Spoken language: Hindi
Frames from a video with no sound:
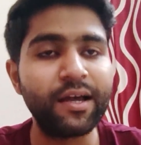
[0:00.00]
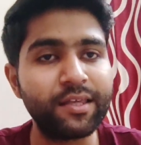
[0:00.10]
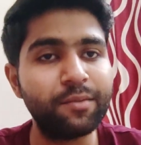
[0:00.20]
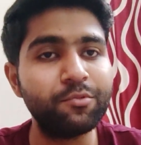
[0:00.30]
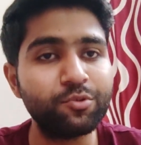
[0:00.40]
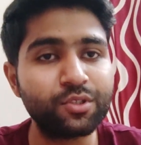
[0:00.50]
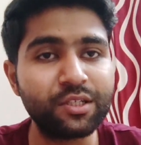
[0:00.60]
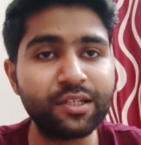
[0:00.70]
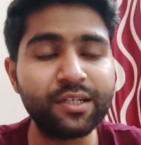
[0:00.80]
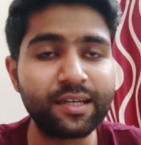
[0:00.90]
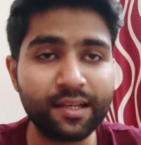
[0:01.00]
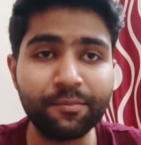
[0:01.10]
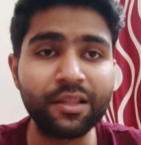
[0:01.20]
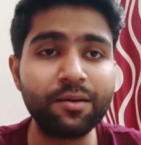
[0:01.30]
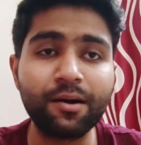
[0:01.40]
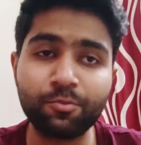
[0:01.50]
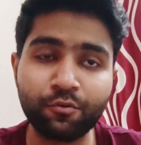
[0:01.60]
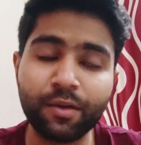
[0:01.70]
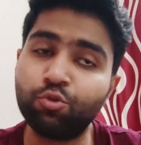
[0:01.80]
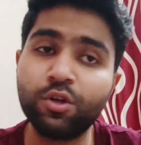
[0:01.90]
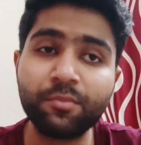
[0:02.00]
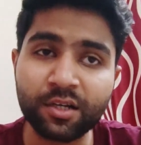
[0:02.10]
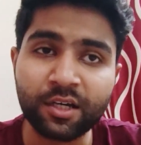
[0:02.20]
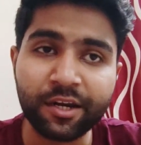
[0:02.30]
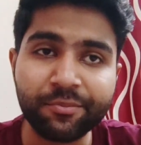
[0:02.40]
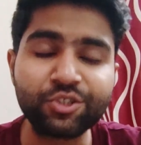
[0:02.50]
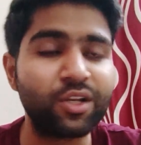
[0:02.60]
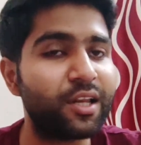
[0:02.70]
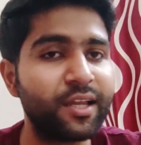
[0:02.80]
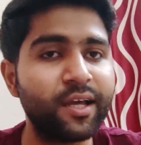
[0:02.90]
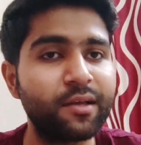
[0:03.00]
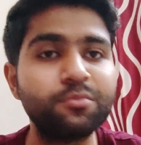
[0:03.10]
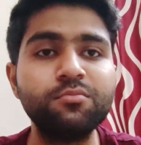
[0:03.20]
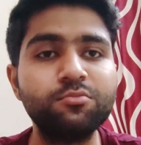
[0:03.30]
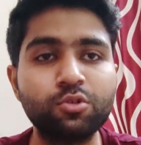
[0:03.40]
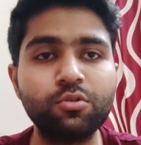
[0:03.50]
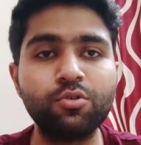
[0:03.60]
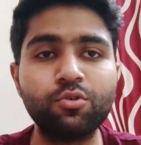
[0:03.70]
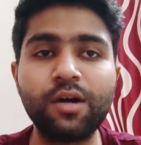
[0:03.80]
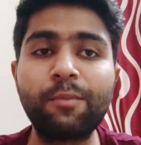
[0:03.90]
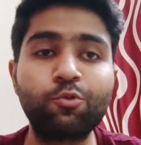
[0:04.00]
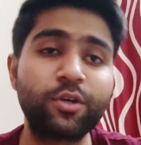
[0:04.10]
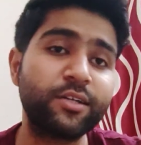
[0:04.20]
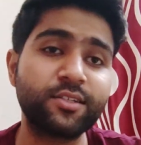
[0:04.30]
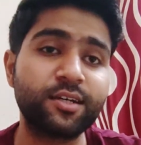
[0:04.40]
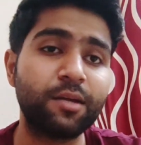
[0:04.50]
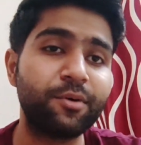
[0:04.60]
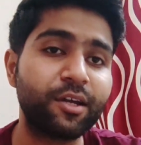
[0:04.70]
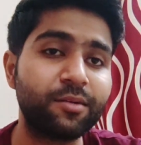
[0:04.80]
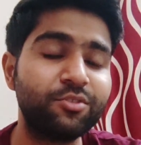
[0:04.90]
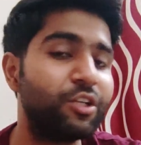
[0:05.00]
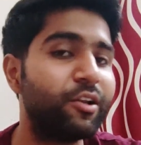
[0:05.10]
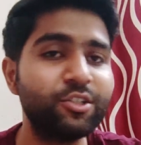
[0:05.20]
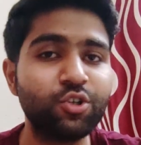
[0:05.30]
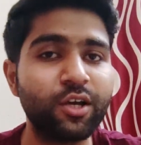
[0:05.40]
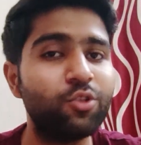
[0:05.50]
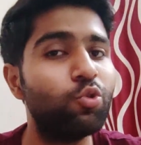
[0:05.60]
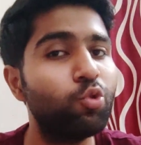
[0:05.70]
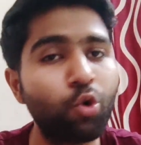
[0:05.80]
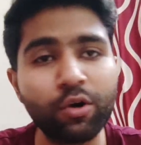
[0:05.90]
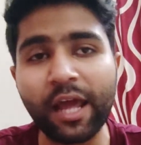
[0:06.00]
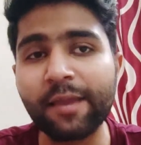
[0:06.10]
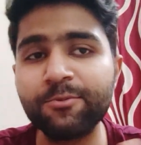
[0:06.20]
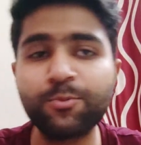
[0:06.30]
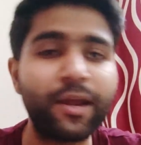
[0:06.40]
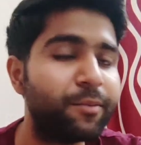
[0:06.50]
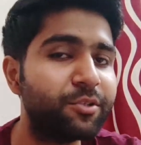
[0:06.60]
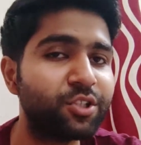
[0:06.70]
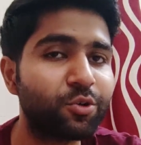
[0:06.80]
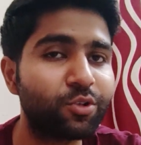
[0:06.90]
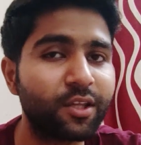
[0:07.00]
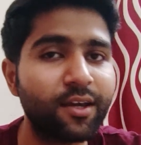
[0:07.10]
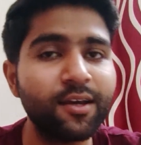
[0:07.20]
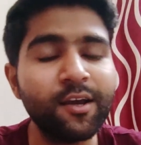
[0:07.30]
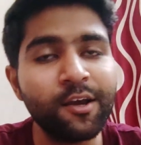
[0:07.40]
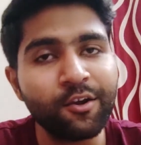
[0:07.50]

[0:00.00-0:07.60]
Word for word: आई एम यू सी ई टी के लिए मतलब आपको फेबररी में अगर एडमिशन लेना है तो आपको क्या क्या करना पड़ेगा अब जनरली जो है दो टाइम्स पे एडमिशन होते हैं